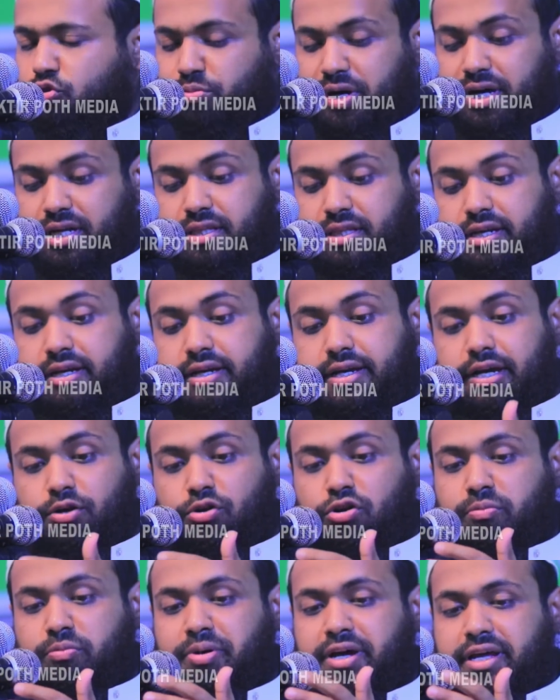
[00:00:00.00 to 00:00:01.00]
তোমাদের
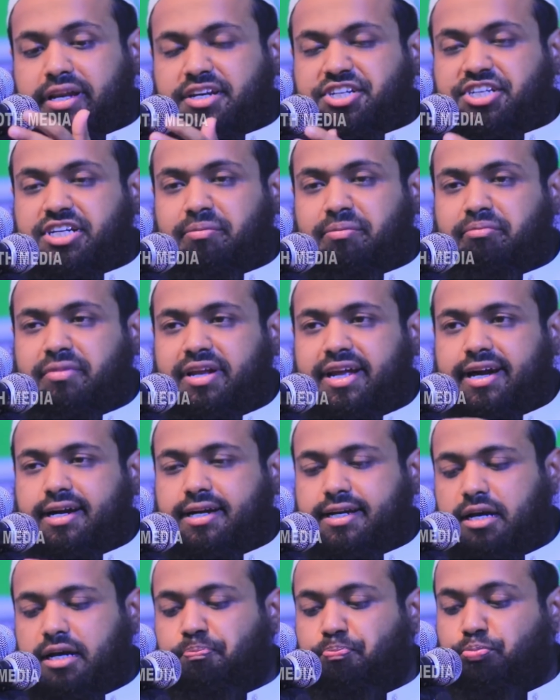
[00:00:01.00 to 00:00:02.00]
কারো বাড়ির সামনে
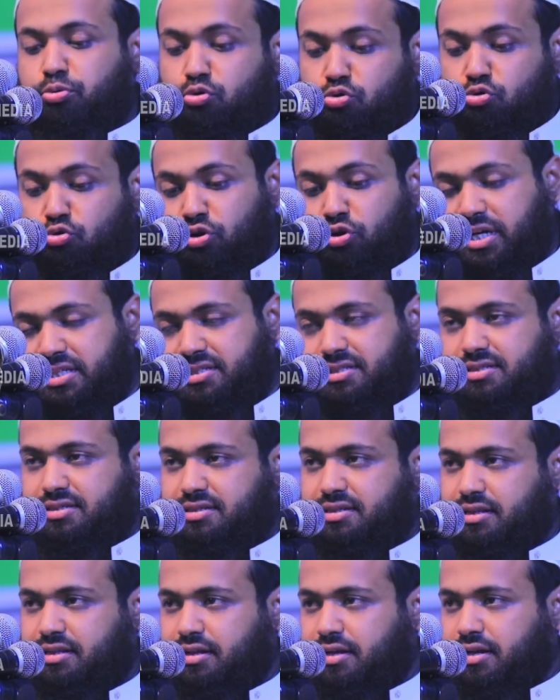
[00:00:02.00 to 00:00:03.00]
একটা পুকুর আছে
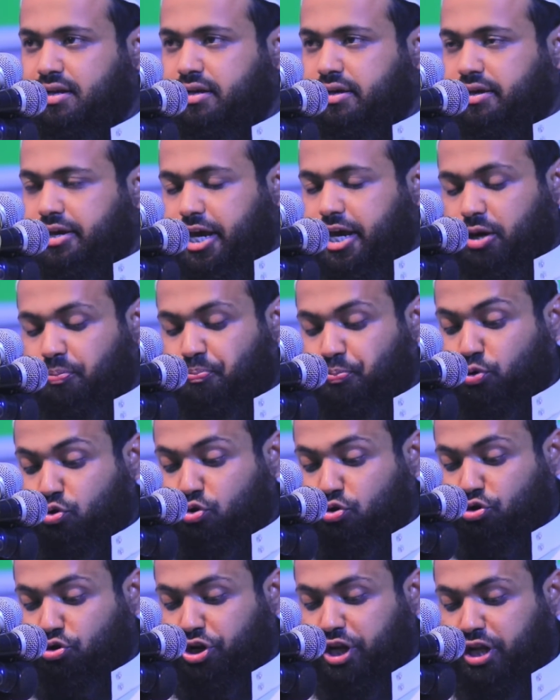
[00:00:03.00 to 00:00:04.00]
এই
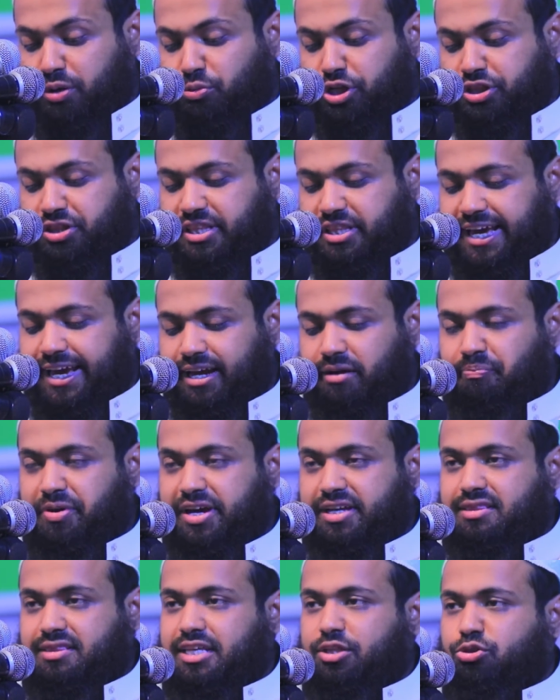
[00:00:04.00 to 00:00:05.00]
পুকুরের মধ্যে এক
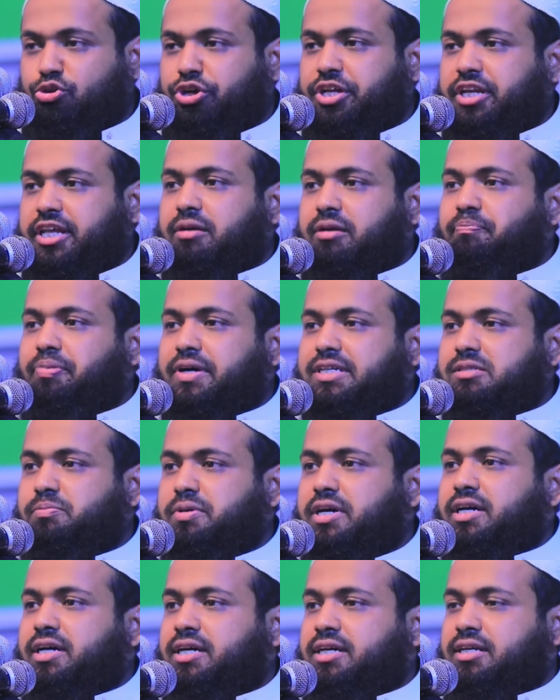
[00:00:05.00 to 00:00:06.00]
ব্যক্তি দৈনিক
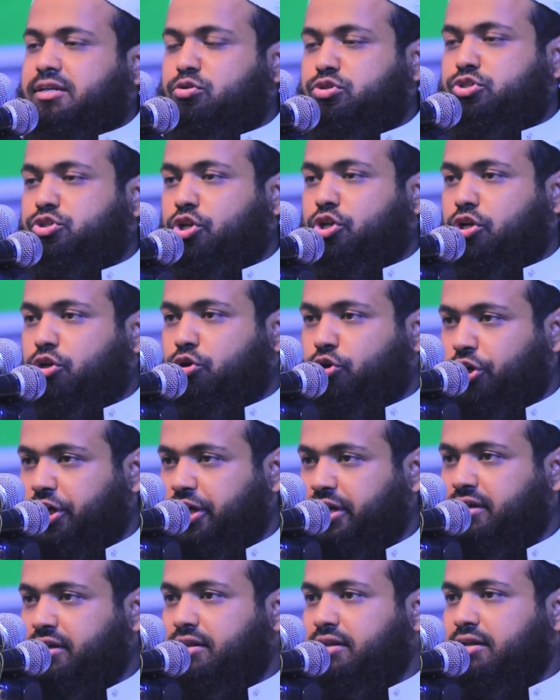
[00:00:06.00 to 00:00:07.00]
পাঁচবার গোসল
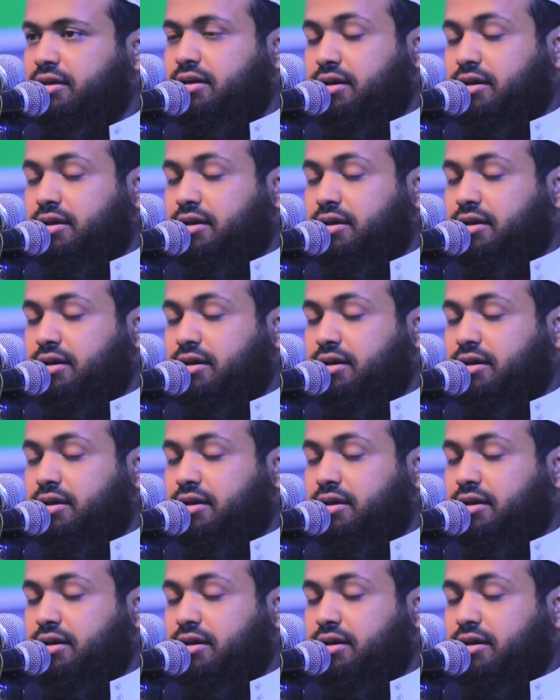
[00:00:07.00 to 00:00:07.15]
করে